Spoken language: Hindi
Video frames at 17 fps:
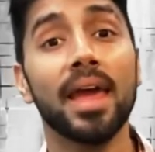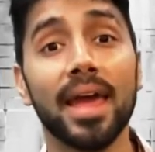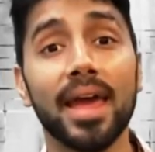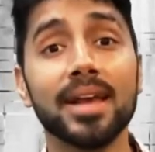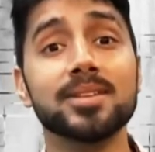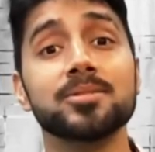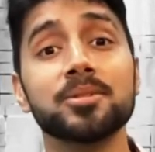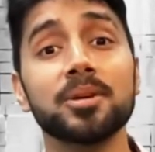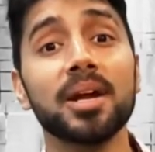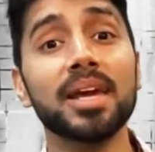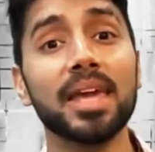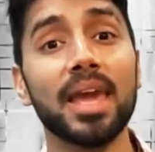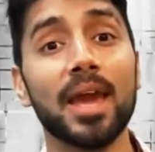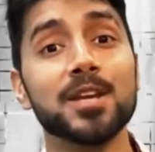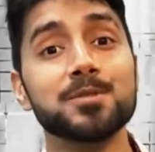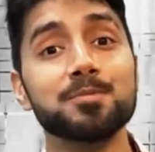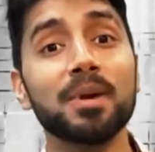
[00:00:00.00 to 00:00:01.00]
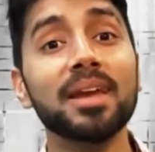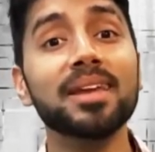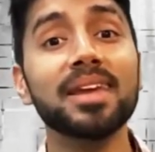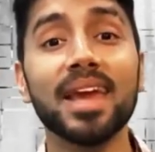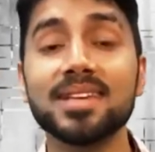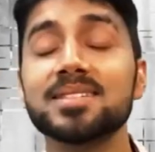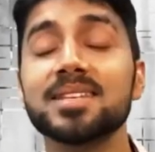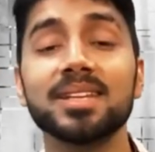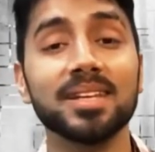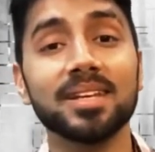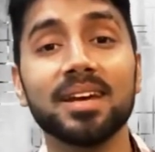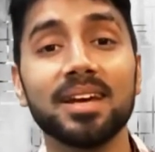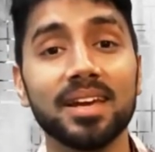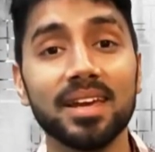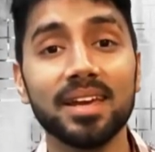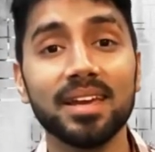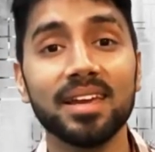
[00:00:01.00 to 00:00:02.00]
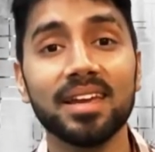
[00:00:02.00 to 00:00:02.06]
एक्स्ट्रा कैशबैक कैसे देना है